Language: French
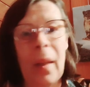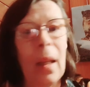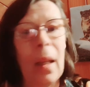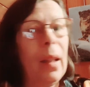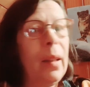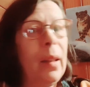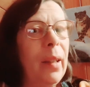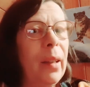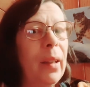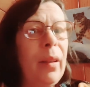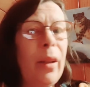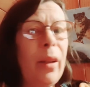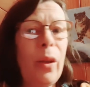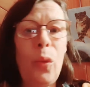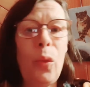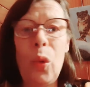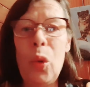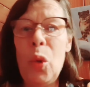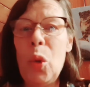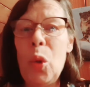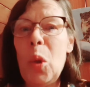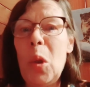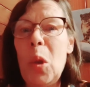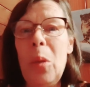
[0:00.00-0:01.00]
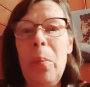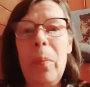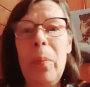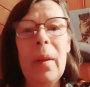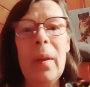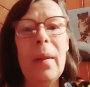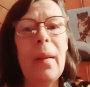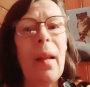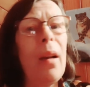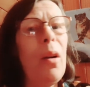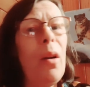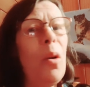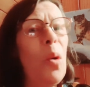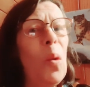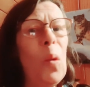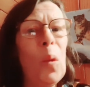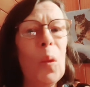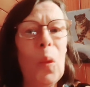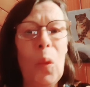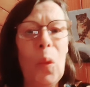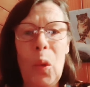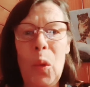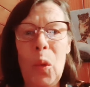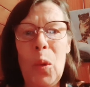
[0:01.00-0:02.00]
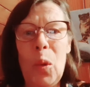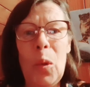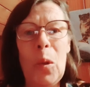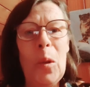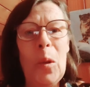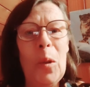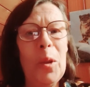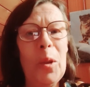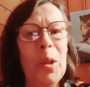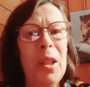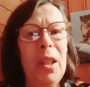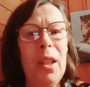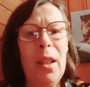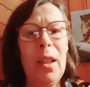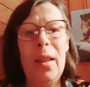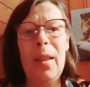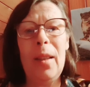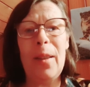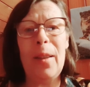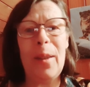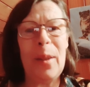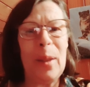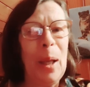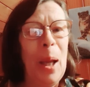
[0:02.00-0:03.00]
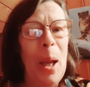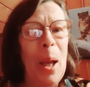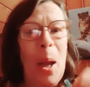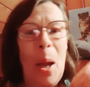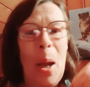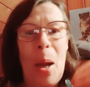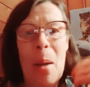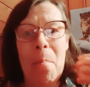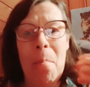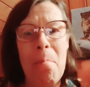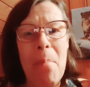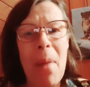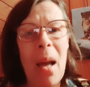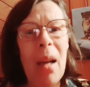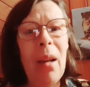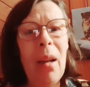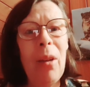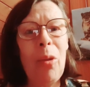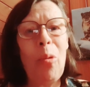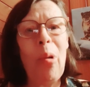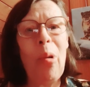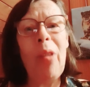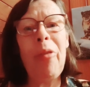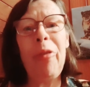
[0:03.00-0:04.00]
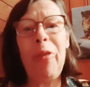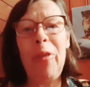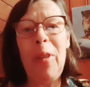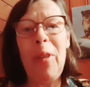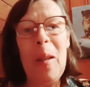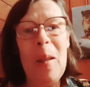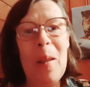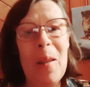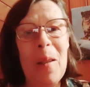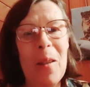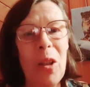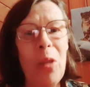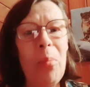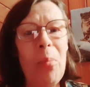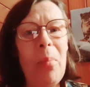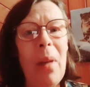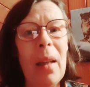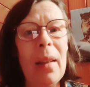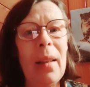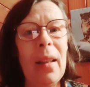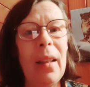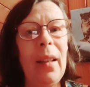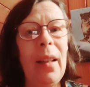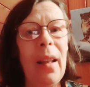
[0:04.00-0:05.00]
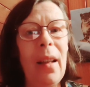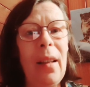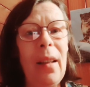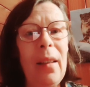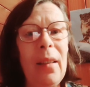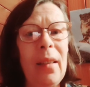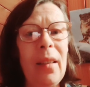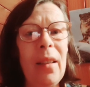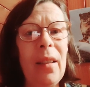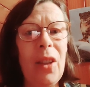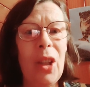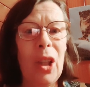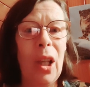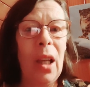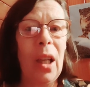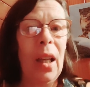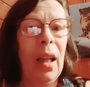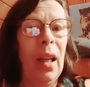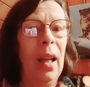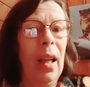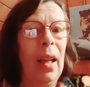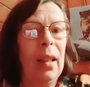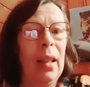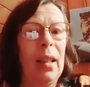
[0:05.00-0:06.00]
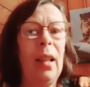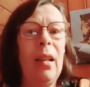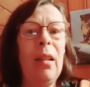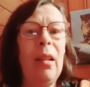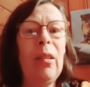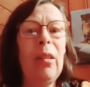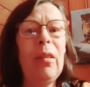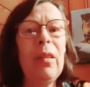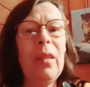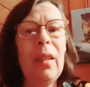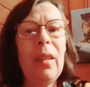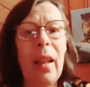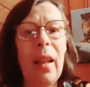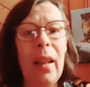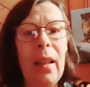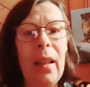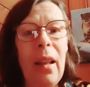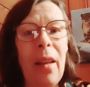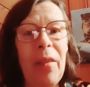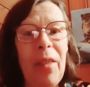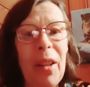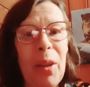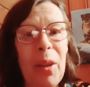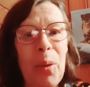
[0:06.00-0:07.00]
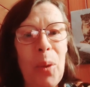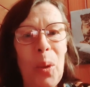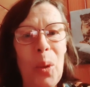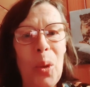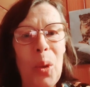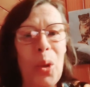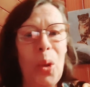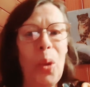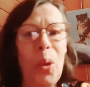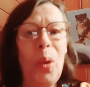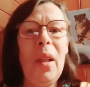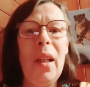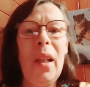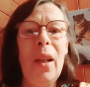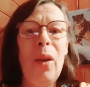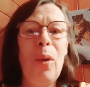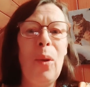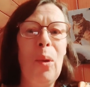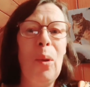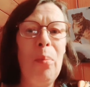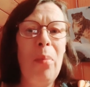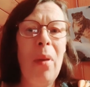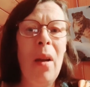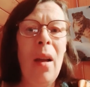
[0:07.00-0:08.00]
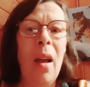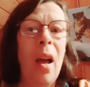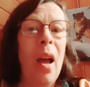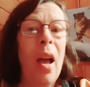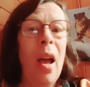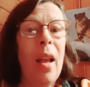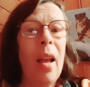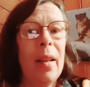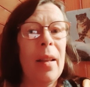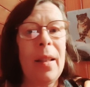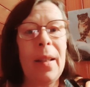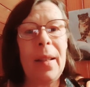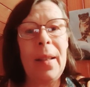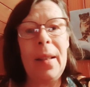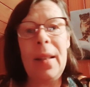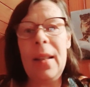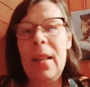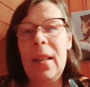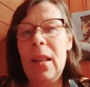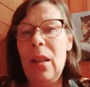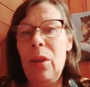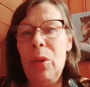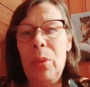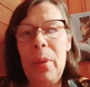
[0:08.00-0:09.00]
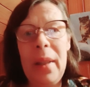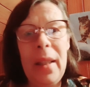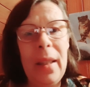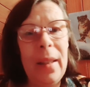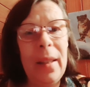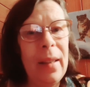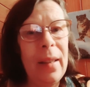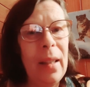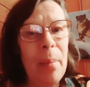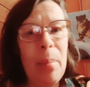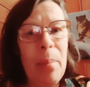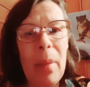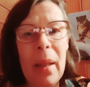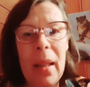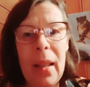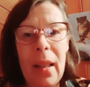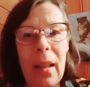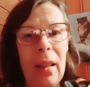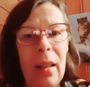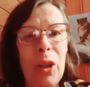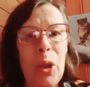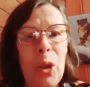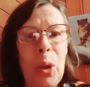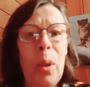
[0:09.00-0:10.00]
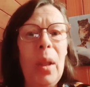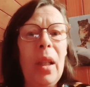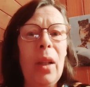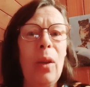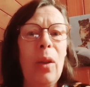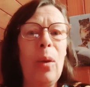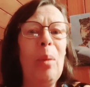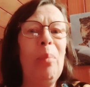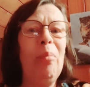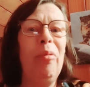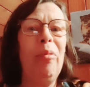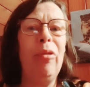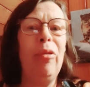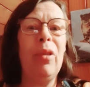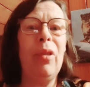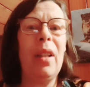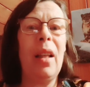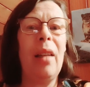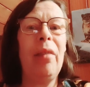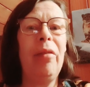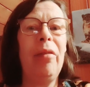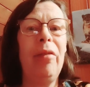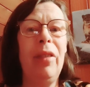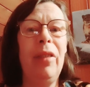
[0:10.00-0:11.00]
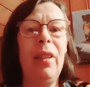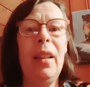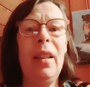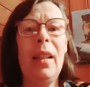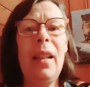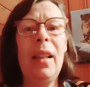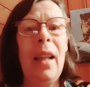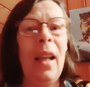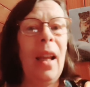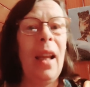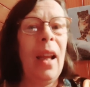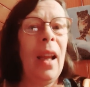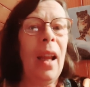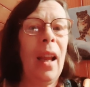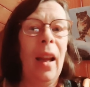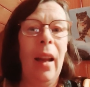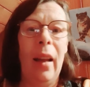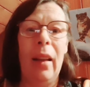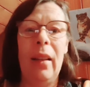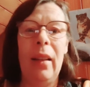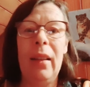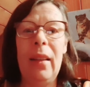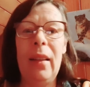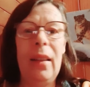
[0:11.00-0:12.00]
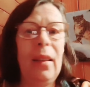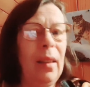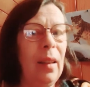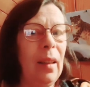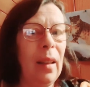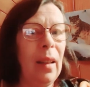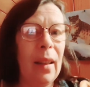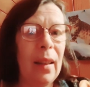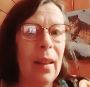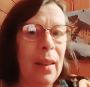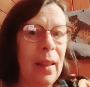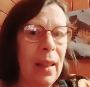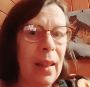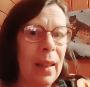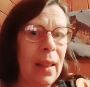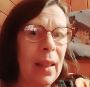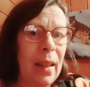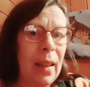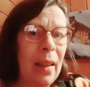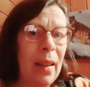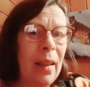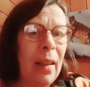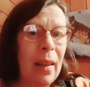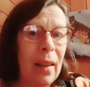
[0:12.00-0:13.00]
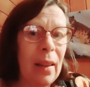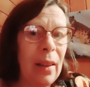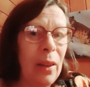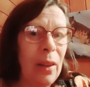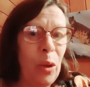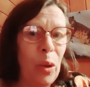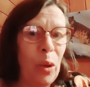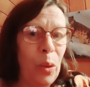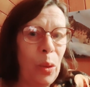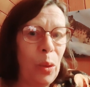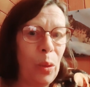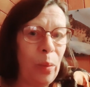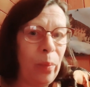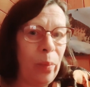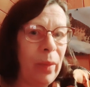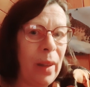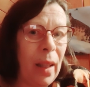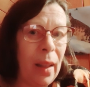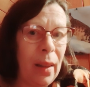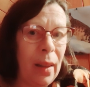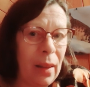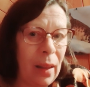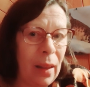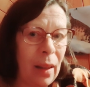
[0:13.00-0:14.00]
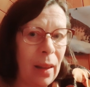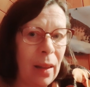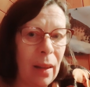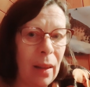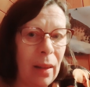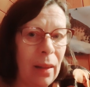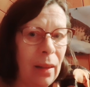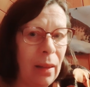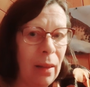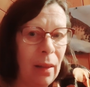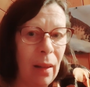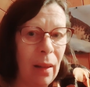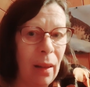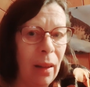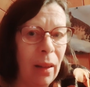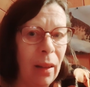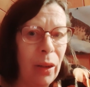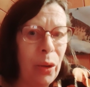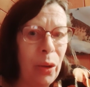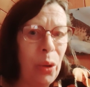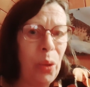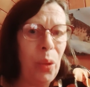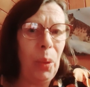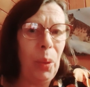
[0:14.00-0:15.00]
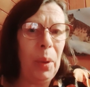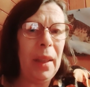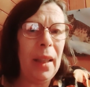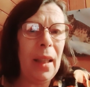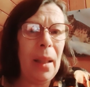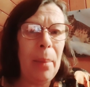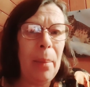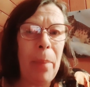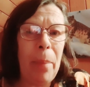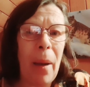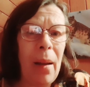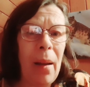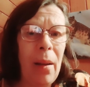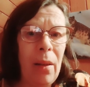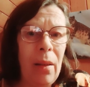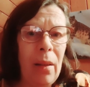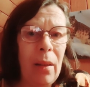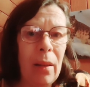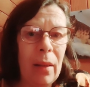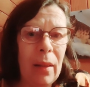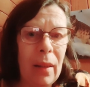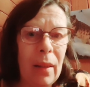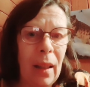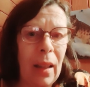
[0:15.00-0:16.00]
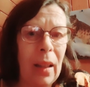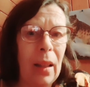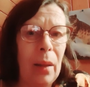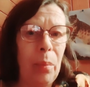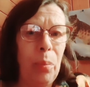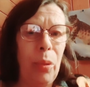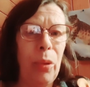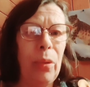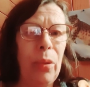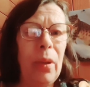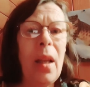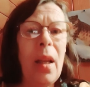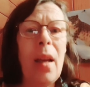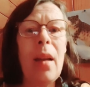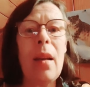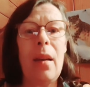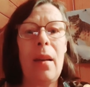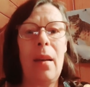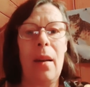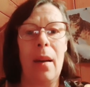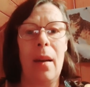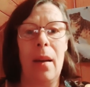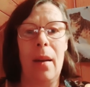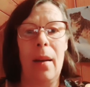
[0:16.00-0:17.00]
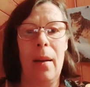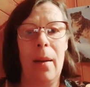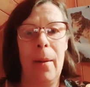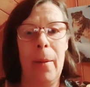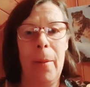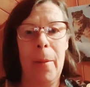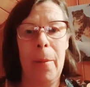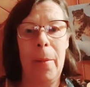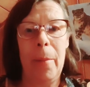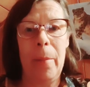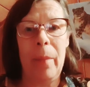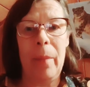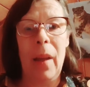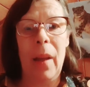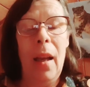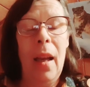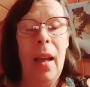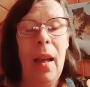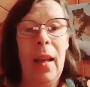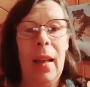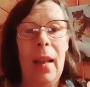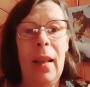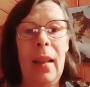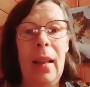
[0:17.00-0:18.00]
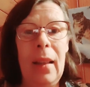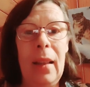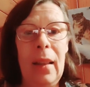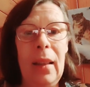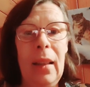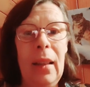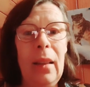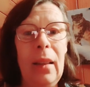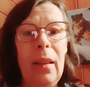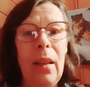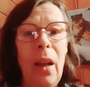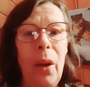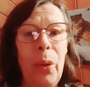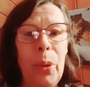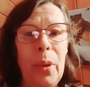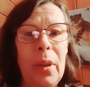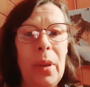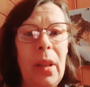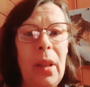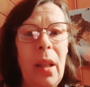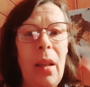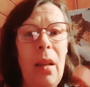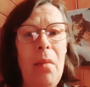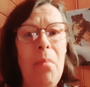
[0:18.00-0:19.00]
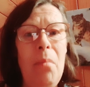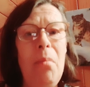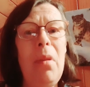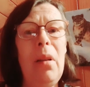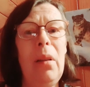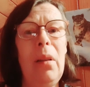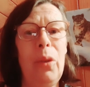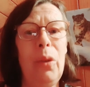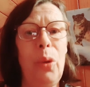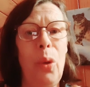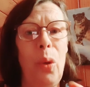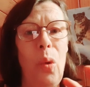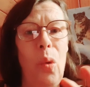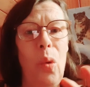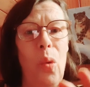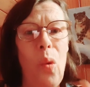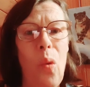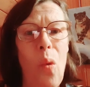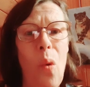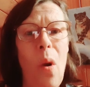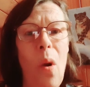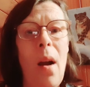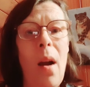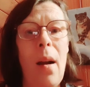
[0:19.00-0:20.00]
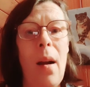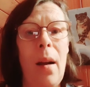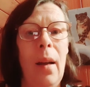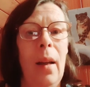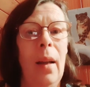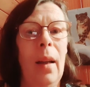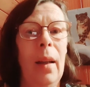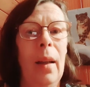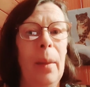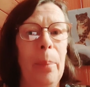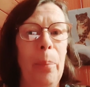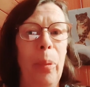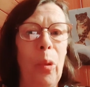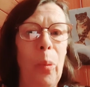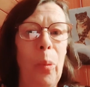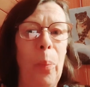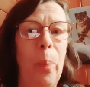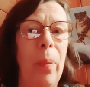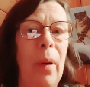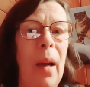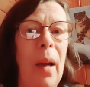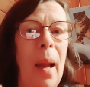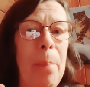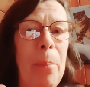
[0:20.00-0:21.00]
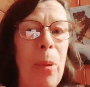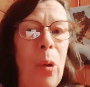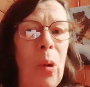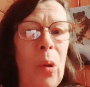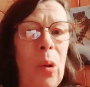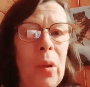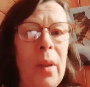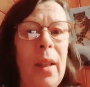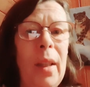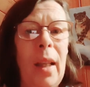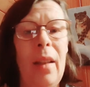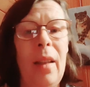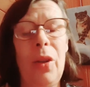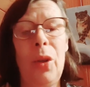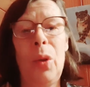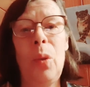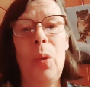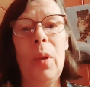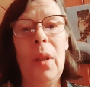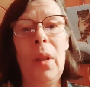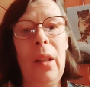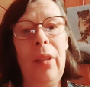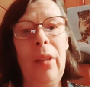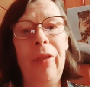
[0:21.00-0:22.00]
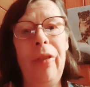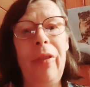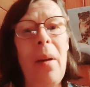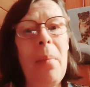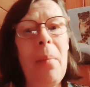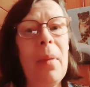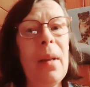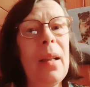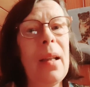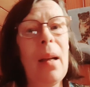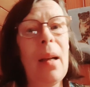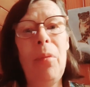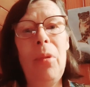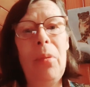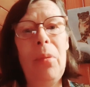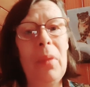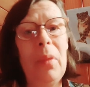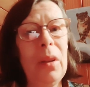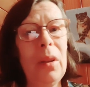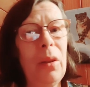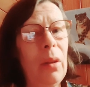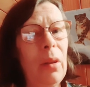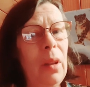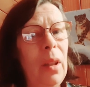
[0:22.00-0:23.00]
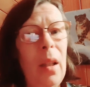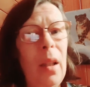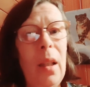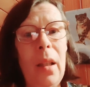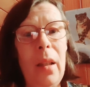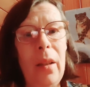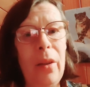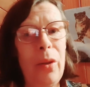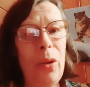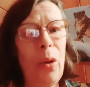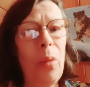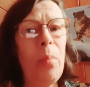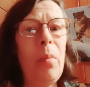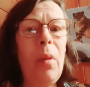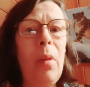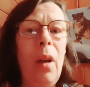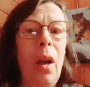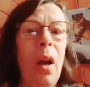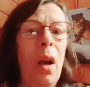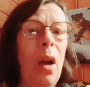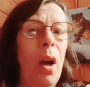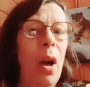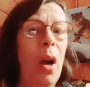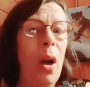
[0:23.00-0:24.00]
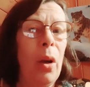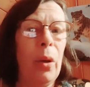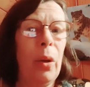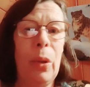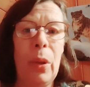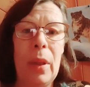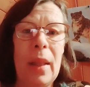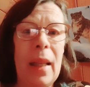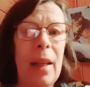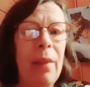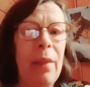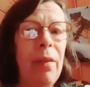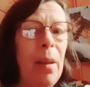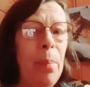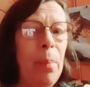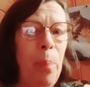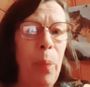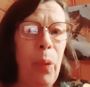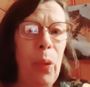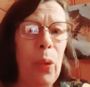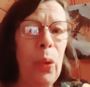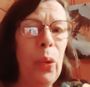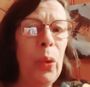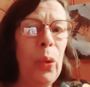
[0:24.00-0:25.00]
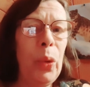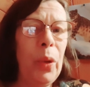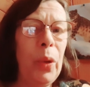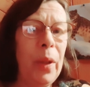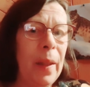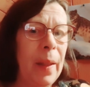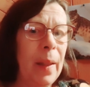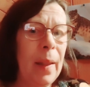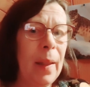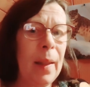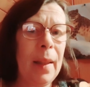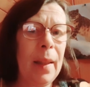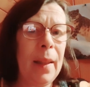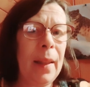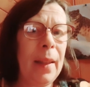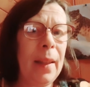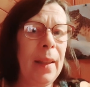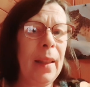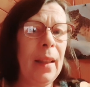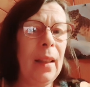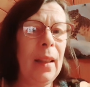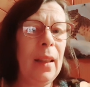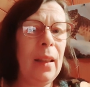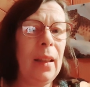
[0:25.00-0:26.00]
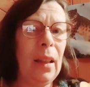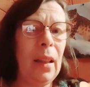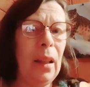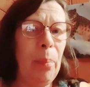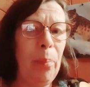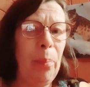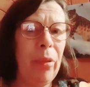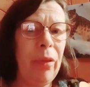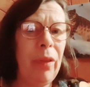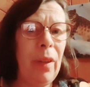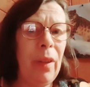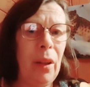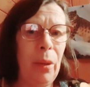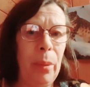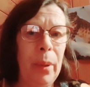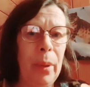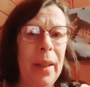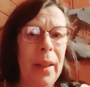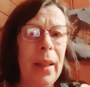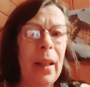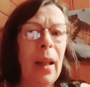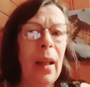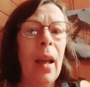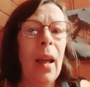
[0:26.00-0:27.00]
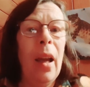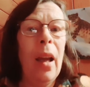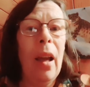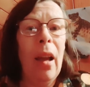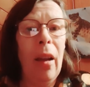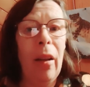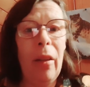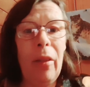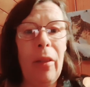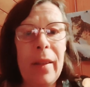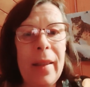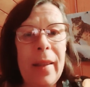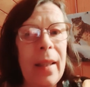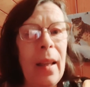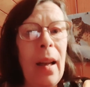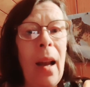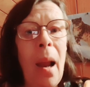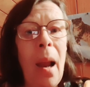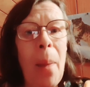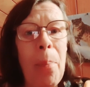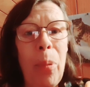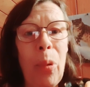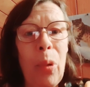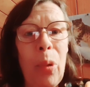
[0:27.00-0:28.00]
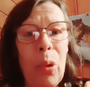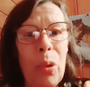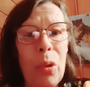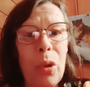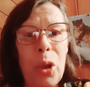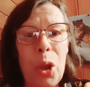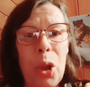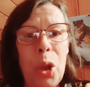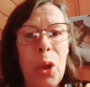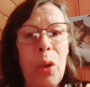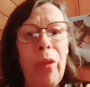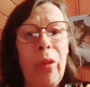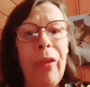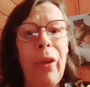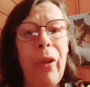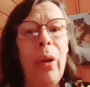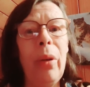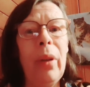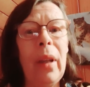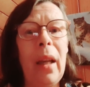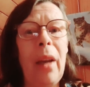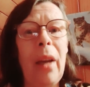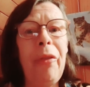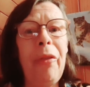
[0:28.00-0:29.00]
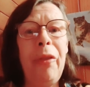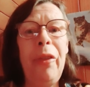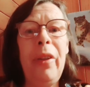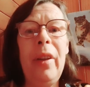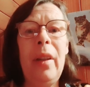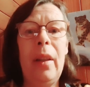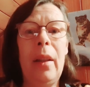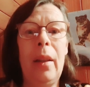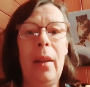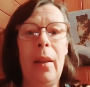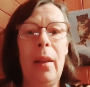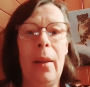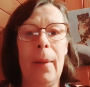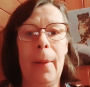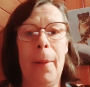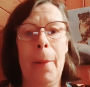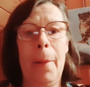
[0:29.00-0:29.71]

qui était toujours au pantalon, toujours en jeans, mal coiffée, sans maquillage, qu'elle entrait avec une jolie robe. S'il lui disait « mais quelle jolie robe vous avez », il risquait d'être ennuyé par un tribunal. Et il y a eu tellement de lois pour la protection des femmes qu'à un moment donné, les hommes ne savaient plus s'ils pouvaient lui dire « c'est la pause, je t'offre un café ».